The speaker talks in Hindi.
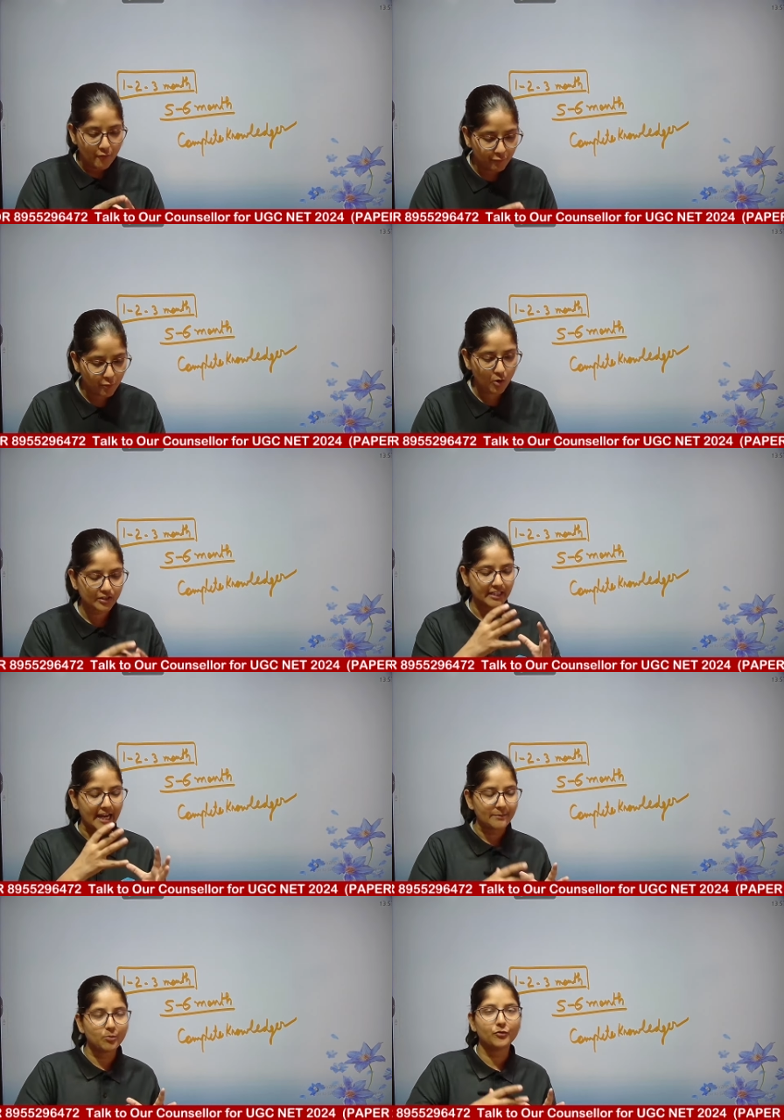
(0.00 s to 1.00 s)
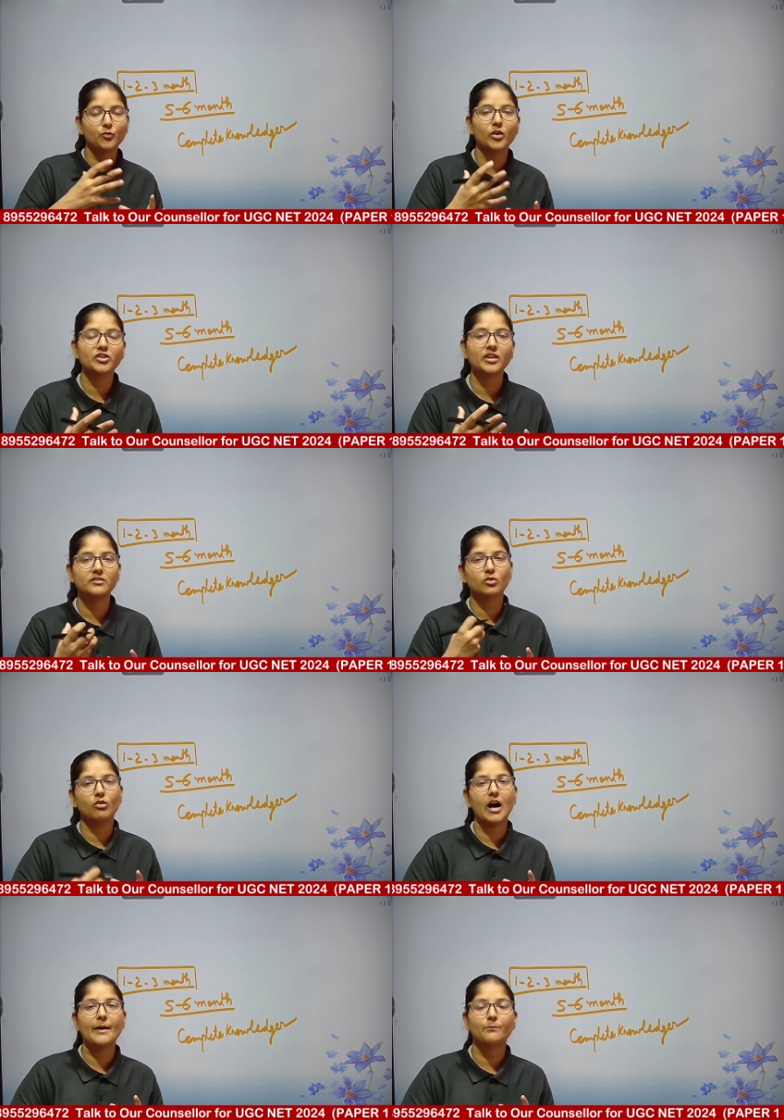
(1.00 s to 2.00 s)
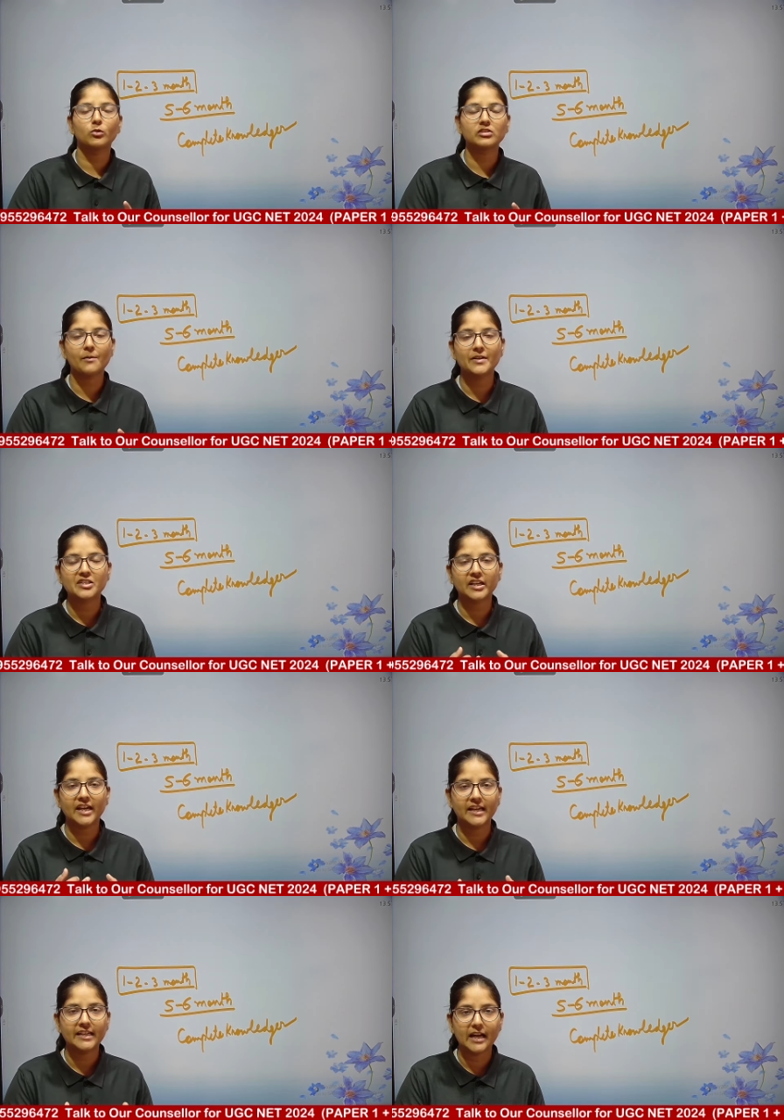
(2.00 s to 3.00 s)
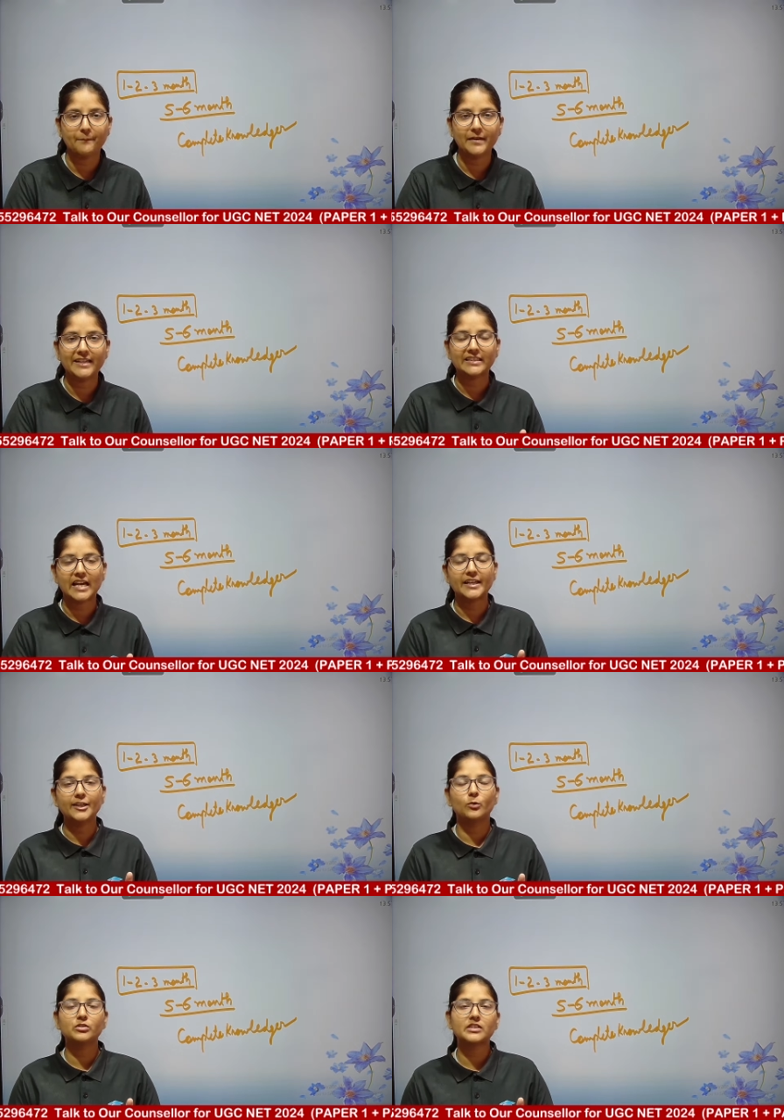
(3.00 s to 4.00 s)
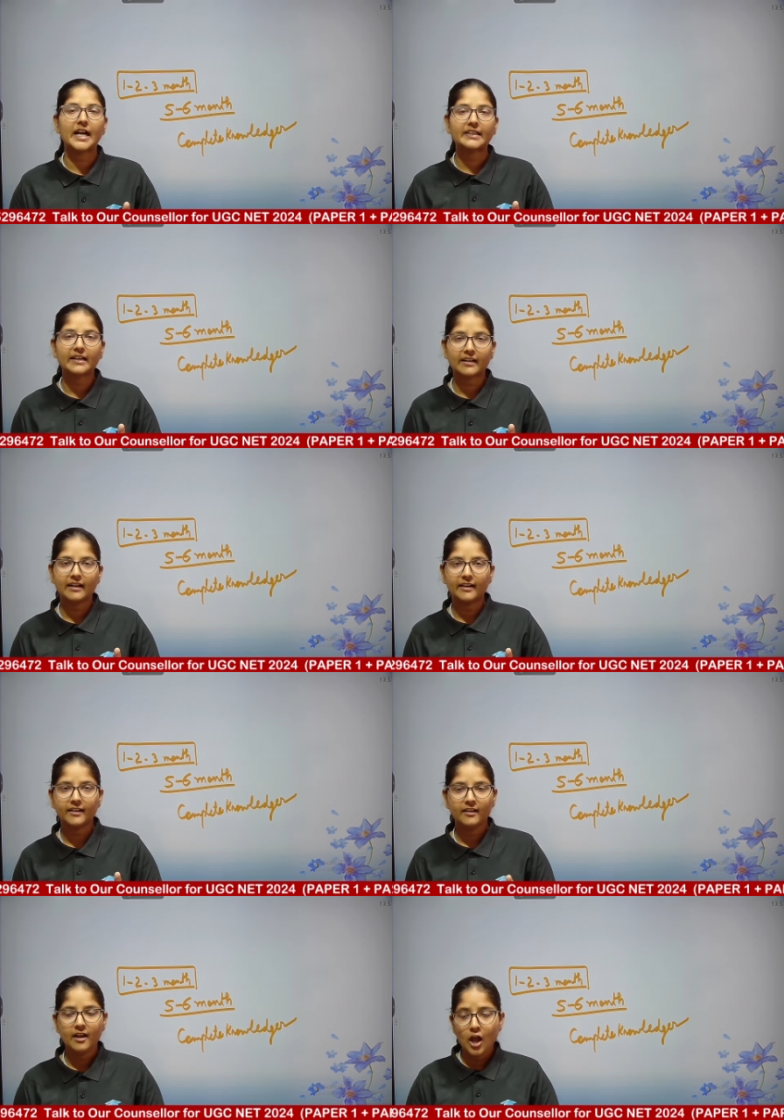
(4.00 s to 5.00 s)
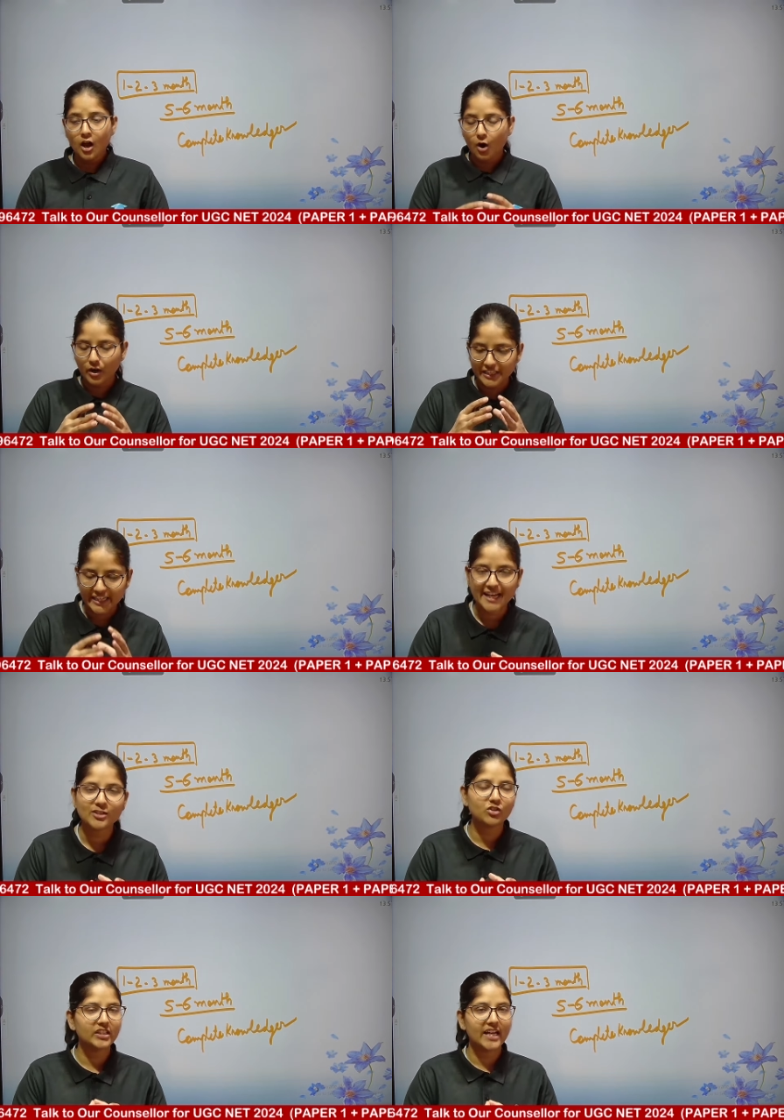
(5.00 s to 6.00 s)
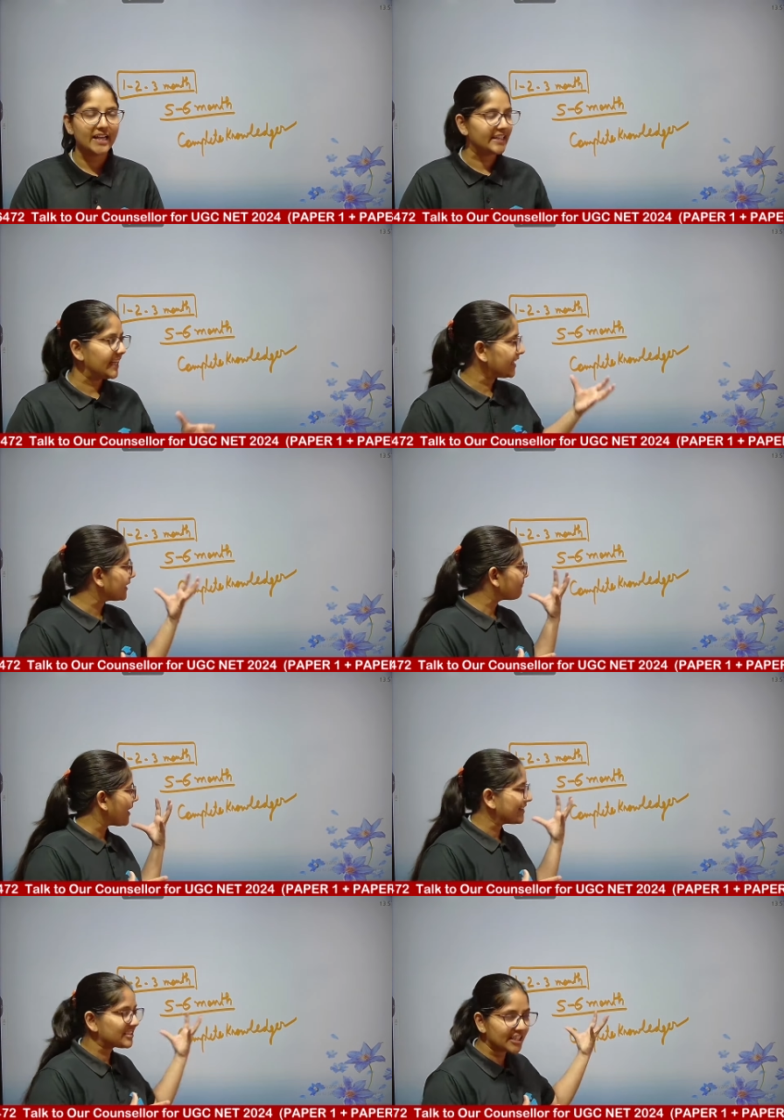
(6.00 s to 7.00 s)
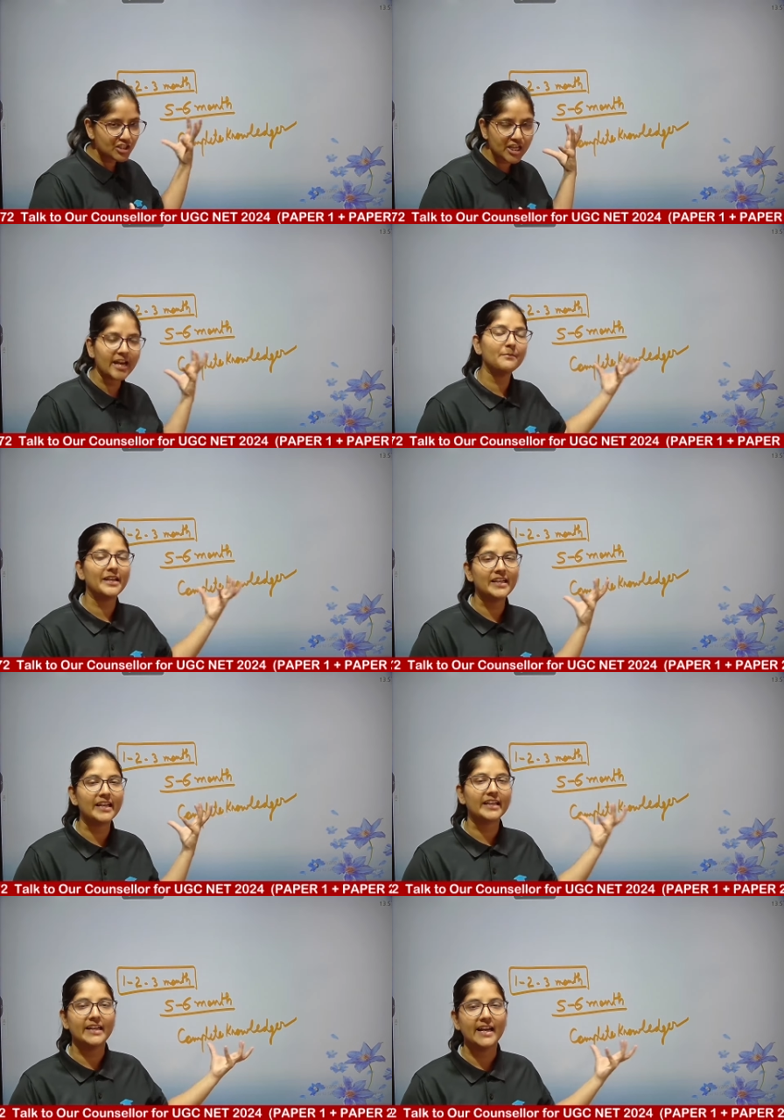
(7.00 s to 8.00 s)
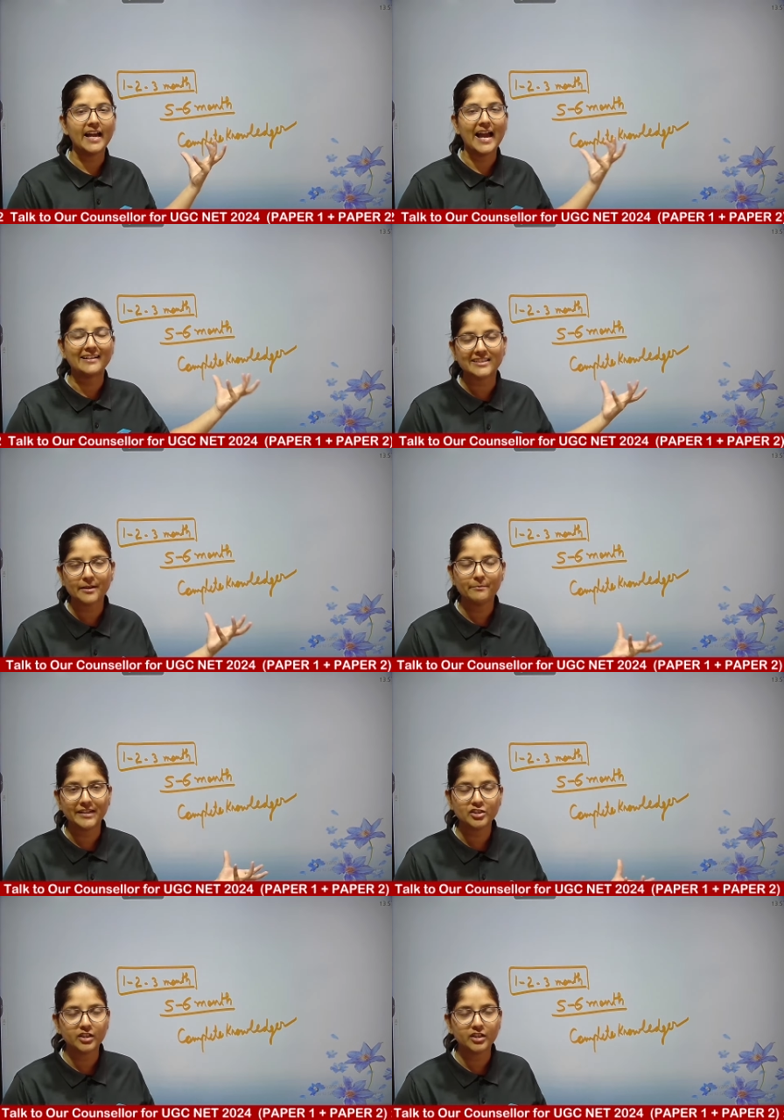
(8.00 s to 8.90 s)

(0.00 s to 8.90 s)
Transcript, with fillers: वो टाइप ऑफ क्वेश्चंस को आपको समझ के ही अपनी तैयारी को स्टार्ट करना है और ये जो तैयारी है ये पांच से छह महीने की है एज आई मैं